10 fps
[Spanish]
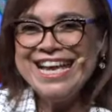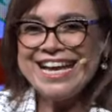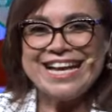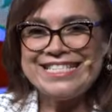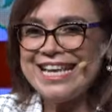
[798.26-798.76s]

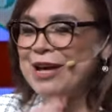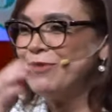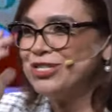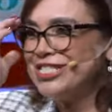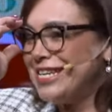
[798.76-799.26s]
que siga
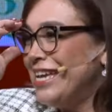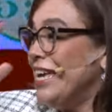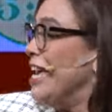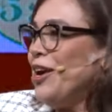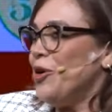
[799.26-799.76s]
Moshi
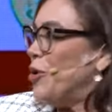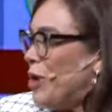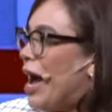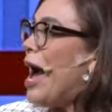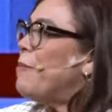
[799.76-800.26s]

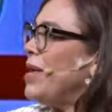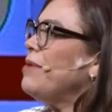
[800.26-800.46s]
a mí